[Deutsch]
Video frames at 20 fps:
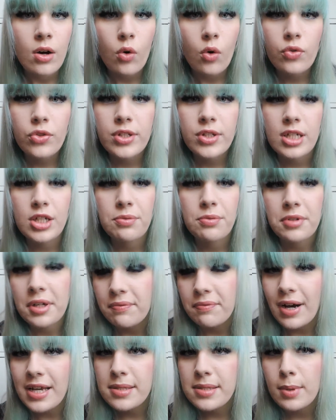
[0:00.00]
Und ich
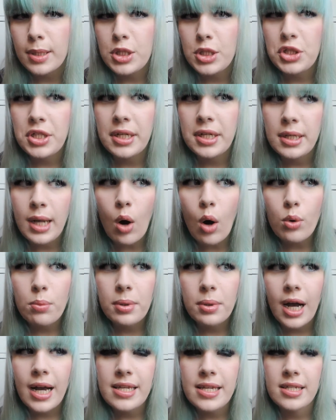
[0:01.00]
weiß zwar nicht die
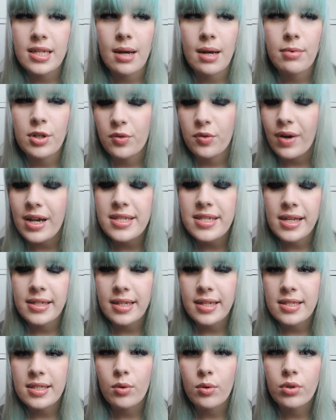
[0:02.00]
genauen Preise, aber ich weiß
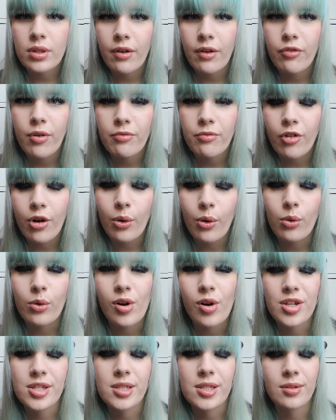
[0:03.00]
halt, dass sie unter 5 Euro
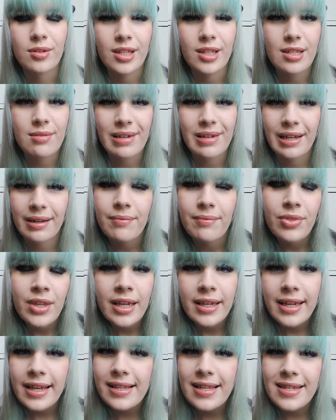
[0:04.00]
kosten und deswegen
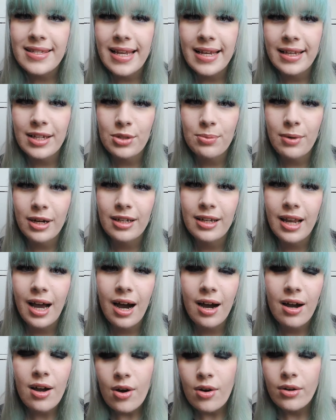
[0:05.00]
geht das, denke ich mal,
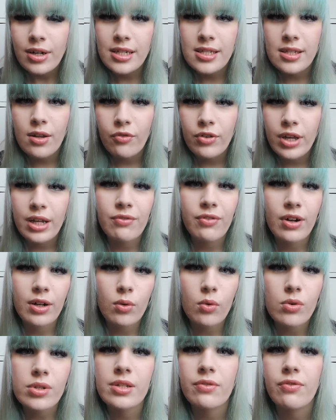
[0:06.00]
klar. Das sind auf jeden
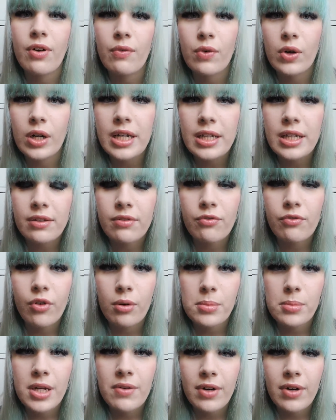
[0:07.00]
Fall große Favoriten
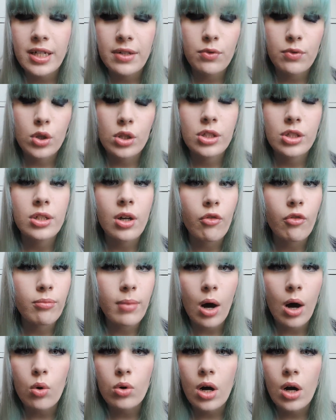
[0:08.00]
von mir, weil die wirklich auf
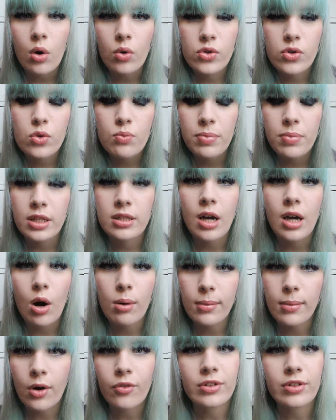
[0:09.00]
dem Auge auch super
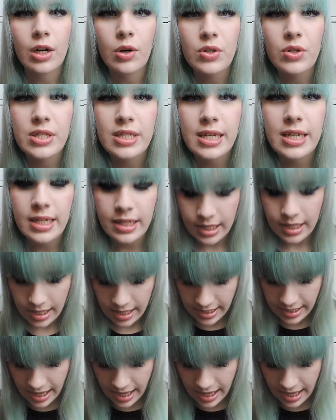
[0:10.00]
traumhaft aussehen.